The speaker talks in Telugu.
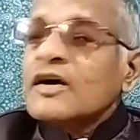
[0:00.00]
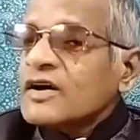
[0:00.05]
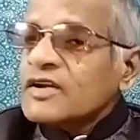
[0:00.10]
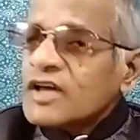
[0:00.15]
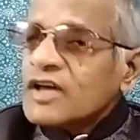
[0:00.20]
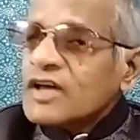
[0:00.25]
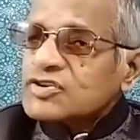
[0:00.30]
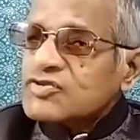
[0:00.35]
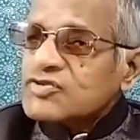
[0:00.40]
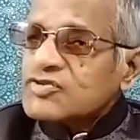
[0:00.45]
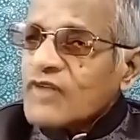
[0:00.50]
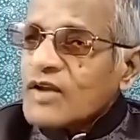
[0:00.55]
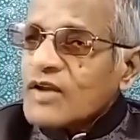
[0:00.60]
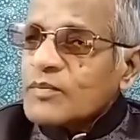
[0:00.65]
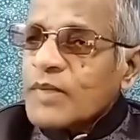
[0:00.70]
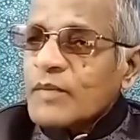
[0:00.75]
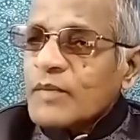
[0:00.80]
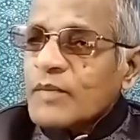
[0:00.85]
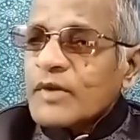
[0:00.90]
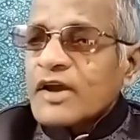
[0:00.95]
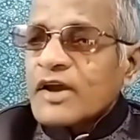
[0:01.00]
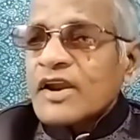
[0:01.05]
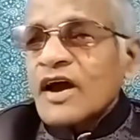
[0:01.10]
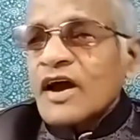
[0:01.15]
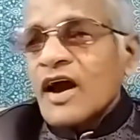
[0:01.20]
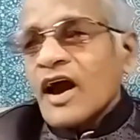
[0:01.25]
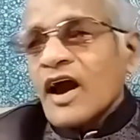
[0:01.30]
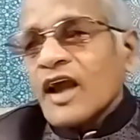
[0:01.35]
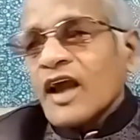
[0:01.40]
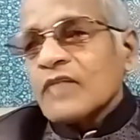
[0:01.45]
నేను స్వల్పమైన
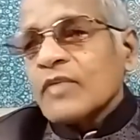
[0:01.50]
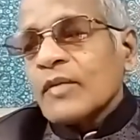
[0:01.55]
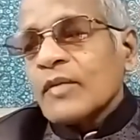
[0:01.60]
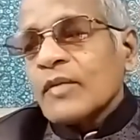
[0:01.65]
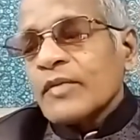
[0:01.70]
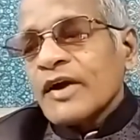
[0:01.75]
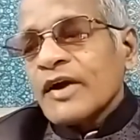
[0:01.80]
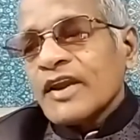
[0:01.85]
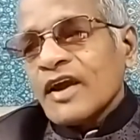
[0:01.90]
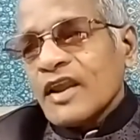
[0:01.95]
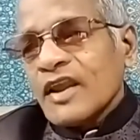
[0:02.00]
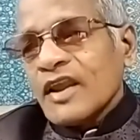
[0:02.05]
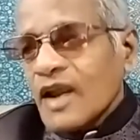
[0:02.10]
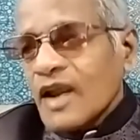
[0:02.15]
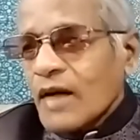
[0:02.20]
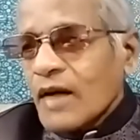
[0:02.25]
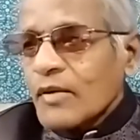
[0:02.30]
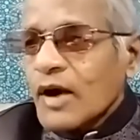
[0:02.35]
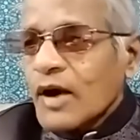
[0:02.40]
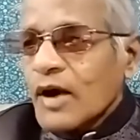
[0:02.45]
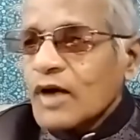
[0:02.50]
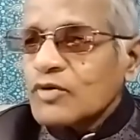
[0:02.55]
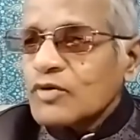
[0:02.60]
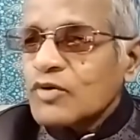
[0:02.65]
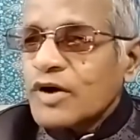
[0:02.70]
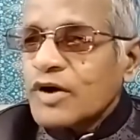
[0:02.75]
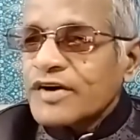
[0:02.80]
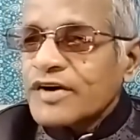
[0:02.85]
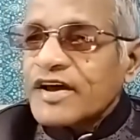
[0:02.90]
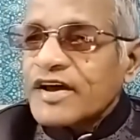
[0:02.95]
అల్పమైన లాభాలు
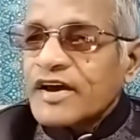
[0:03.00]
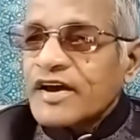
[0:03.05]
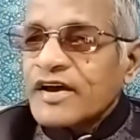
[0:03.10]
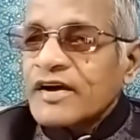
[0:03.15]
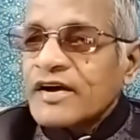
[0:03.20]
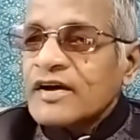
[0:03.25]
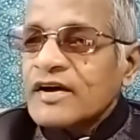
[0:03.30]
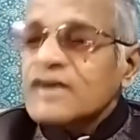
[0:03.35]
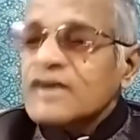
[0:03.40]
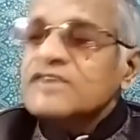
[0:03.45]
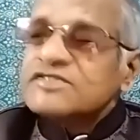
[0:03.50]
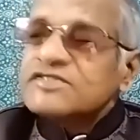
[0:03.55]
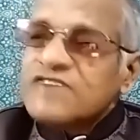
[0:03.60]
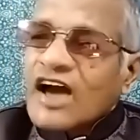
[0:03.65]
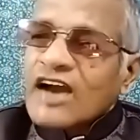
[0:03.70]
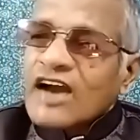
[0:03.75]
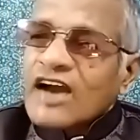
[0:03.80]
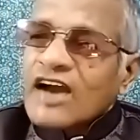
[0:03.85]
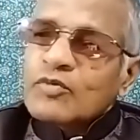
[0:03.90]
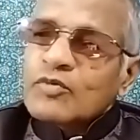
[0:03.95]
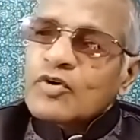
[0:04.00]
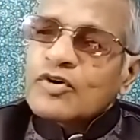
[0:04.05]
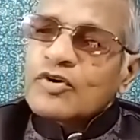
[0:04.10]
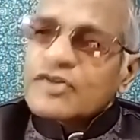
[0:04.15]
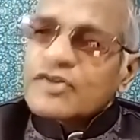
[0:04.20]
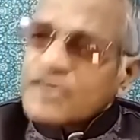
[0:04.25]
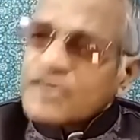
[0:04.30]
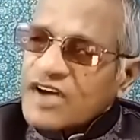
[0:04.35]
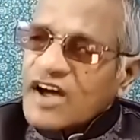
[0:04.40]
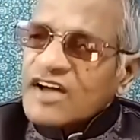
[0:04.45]
అంటే ధ్యానంలో
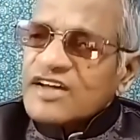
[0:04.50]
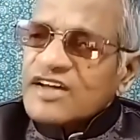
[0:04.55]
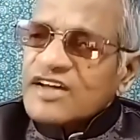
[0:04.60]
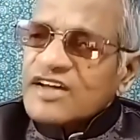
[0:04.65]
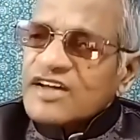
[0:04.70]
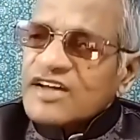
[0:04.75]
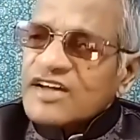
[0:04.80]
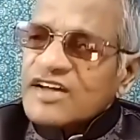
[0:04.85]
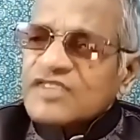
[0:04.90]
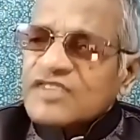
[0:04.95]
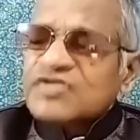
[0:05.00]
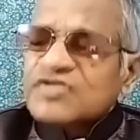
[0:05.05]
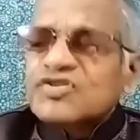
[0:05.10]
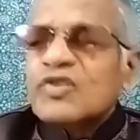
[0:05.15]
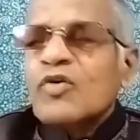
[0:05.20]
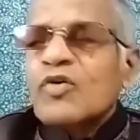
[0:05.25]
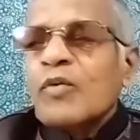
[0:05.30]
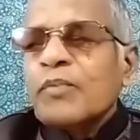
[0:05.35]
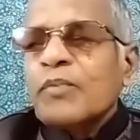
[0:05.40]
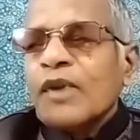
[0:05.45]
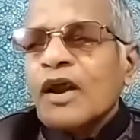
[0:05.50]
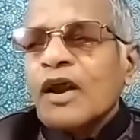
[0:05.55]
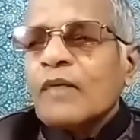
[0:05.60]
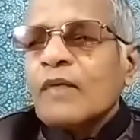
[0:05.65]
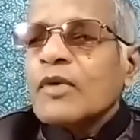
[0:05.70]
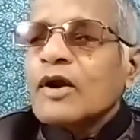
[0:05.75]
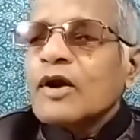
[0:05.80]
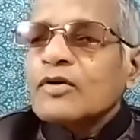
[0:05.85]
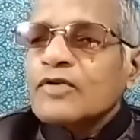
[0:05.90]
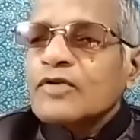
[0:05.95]
ఇంకా ఎంత గొప్ప
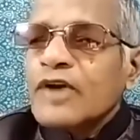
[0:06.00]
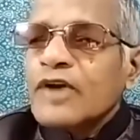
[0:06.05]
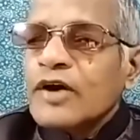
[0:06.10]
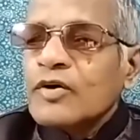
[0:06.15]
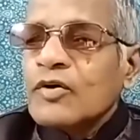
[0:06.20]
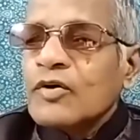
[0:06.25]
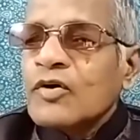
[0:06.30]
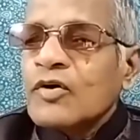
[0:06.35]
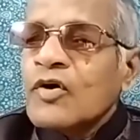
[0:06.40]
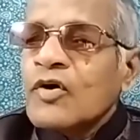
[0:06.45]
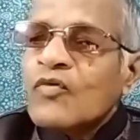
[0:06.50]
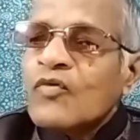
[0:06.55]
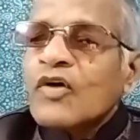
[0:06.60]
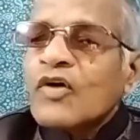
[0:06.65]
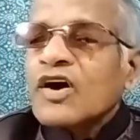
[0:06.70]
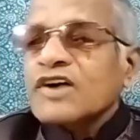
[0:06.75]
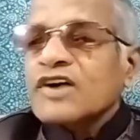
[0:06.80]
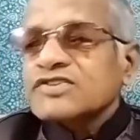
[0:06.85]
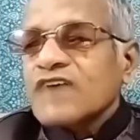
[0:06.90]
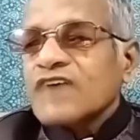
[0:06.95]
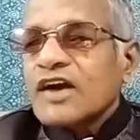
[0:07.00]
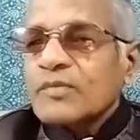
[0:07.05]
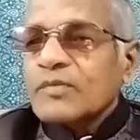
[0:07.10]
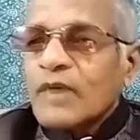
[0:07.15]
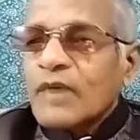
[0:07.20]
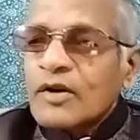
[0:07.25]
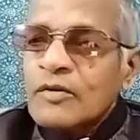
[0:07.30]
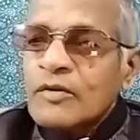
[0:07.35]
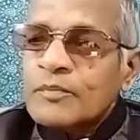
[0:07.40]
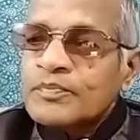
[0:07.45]
లాభాలు ఉన్నాయో ఒక్కసారి
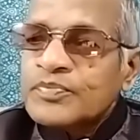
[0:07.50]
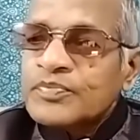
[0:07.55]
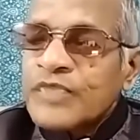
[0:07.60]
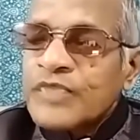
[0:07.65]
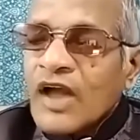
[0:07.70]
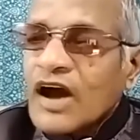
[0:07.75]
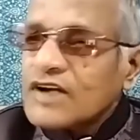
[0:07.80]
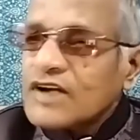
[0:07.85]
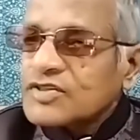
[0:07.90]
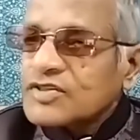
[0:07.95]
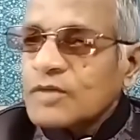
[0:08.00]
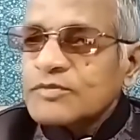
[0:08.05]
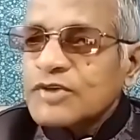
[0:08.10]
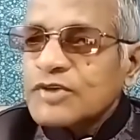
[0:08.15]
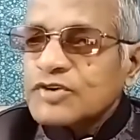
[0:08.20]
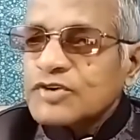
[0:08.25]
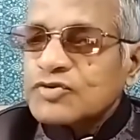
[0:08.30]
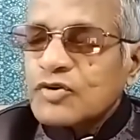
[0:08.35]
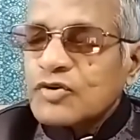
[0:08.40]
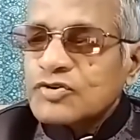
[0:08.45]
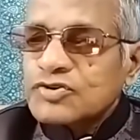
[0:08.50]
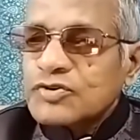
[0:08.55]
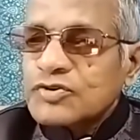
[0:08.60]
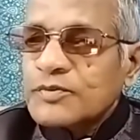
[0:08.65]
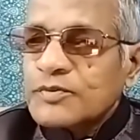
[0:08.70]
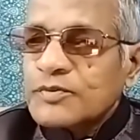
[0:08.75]
మనం అర్థం చేసుకోవచ్చు